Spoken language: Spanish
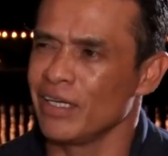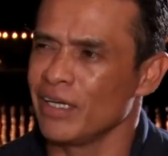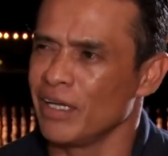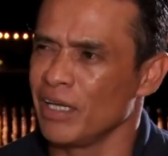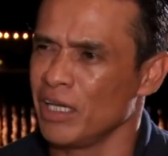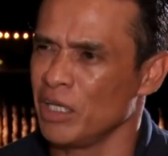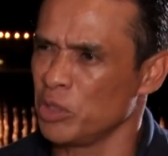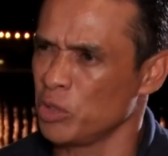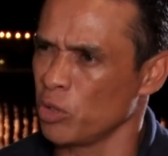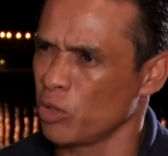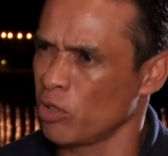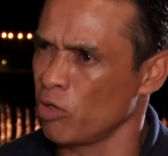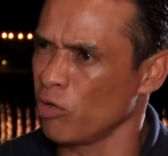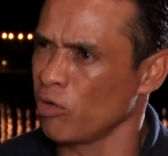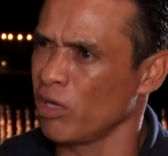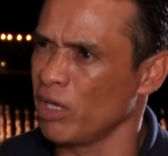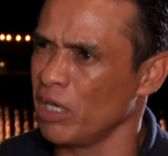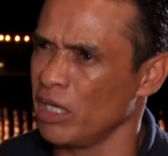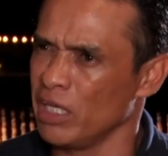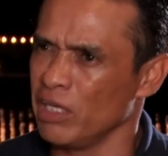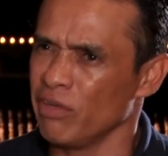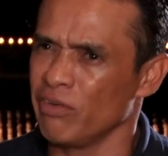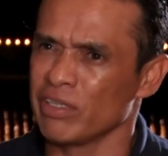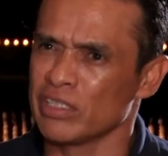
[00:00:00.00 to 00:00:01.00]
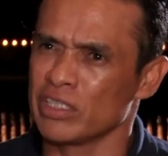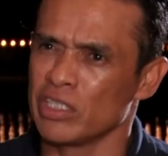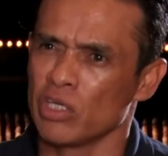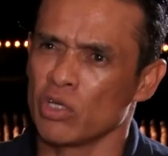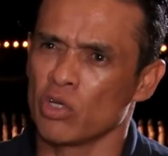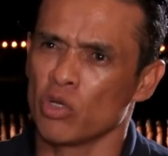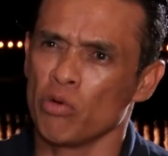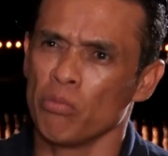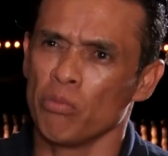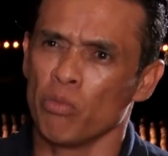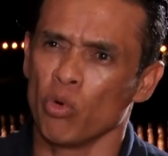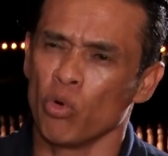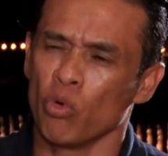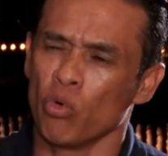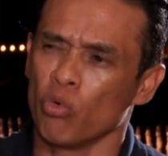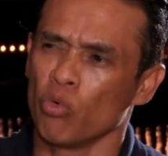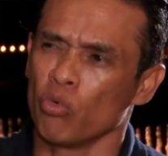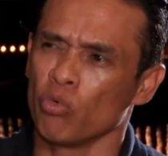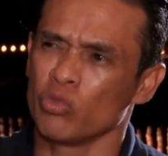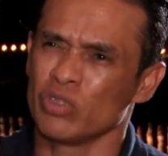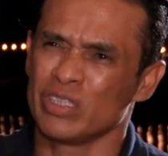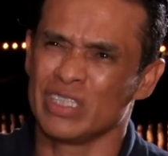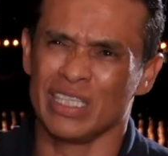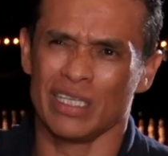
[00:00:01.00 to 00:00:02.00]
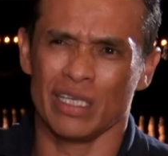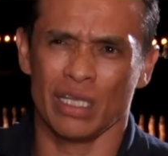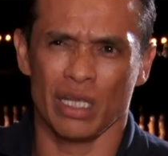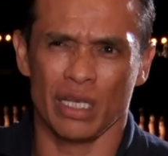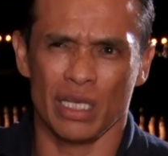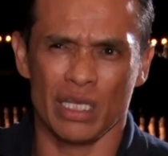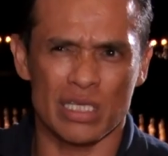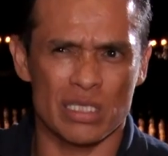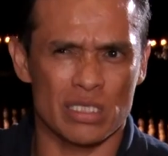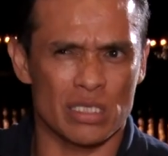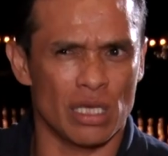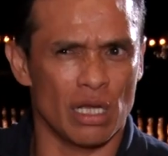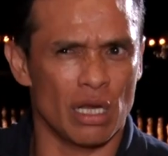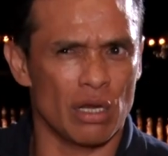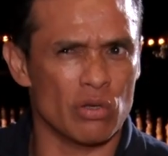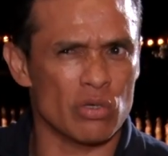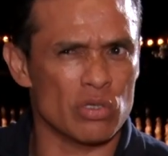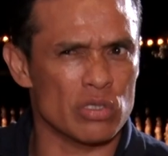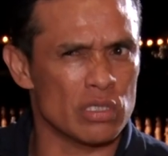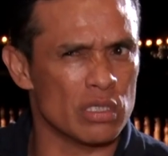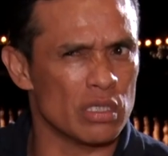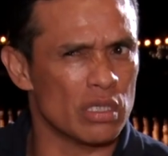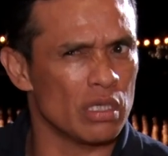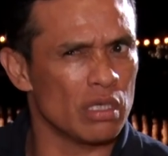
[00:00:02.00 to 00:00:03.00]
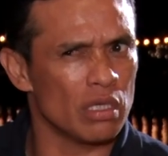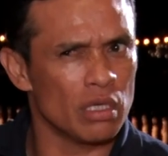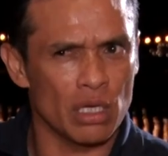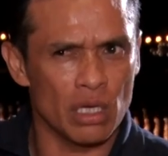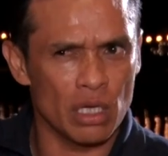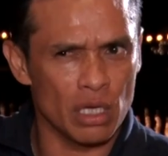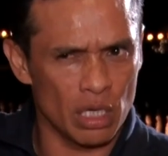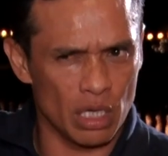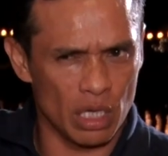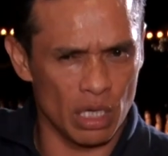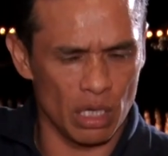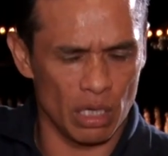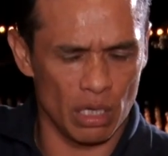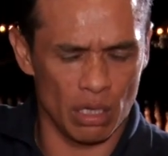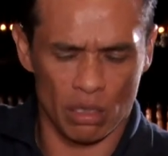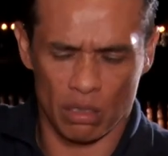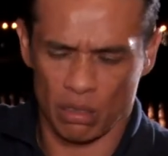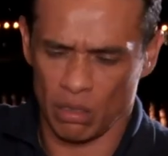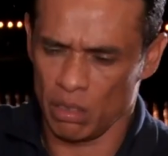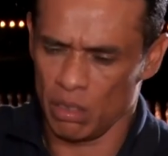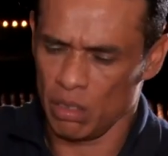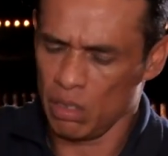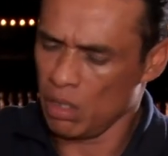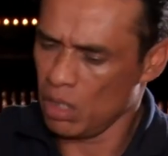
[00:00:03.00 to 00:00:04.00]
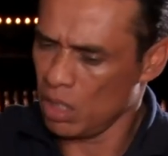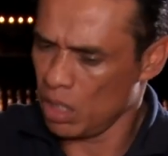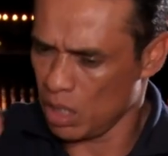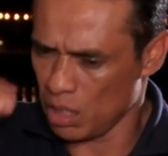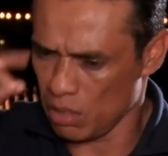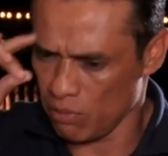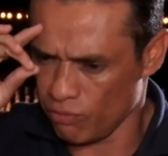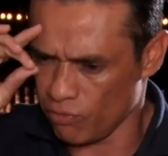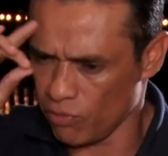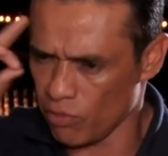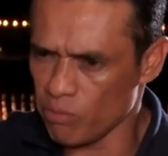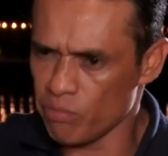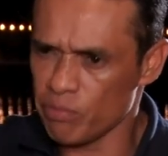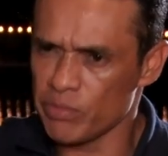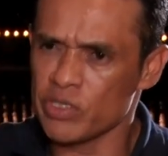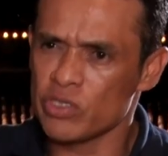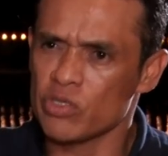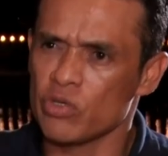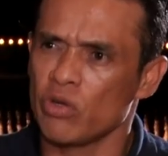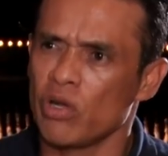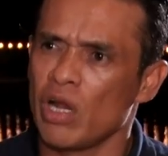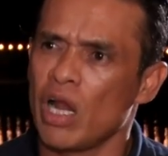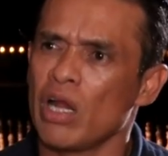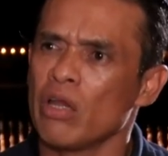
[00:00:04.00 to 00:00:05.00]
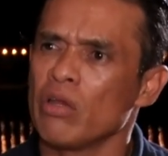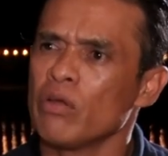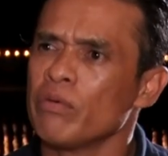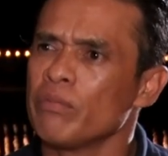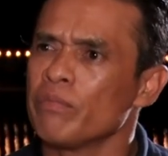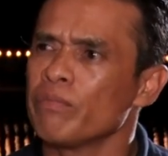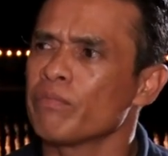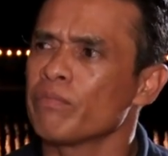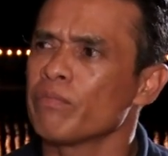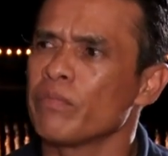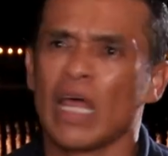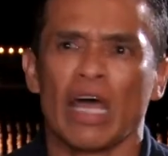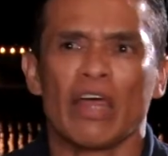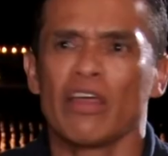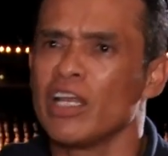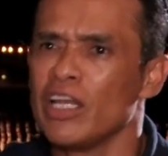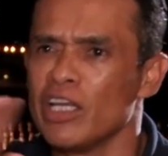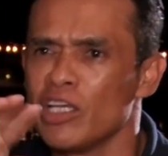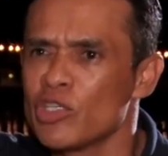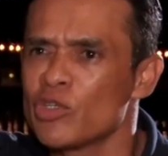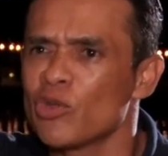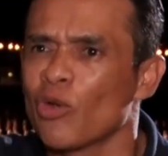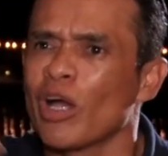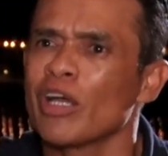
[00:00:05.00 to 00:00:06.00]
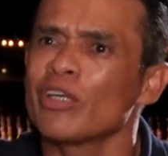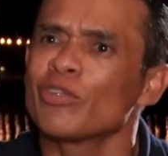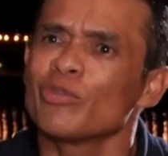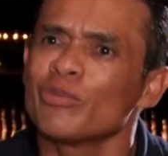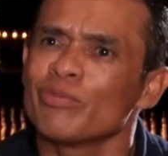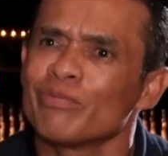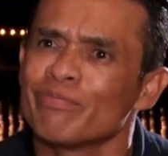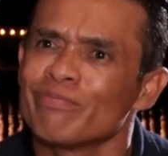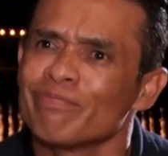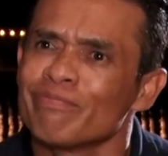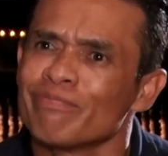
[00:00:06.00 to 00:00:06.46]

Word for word: Él yo creo que iba a ser como un sideriza, algo así, que él fue un visionario. Nadie le hizo caso.